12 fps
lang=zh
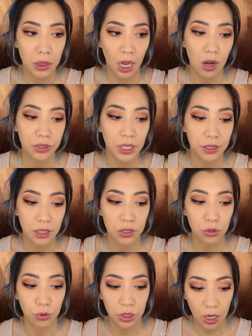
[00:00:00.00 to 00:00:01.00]
然后前一阵
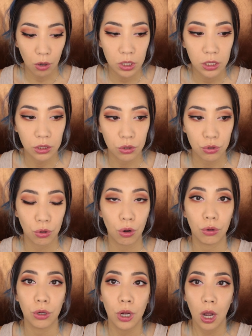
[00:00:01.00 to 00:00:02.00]
子有教课的时
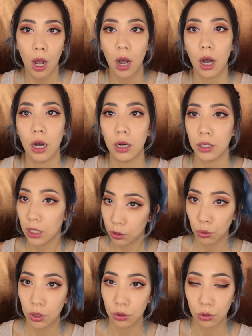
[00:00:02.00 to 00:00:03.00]
候，呃，很
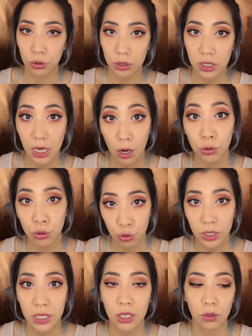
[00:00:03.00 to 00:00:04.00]
多人都是想要
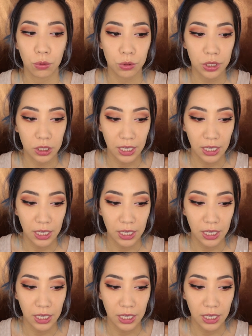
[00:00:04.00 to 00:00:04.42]
学这个东西。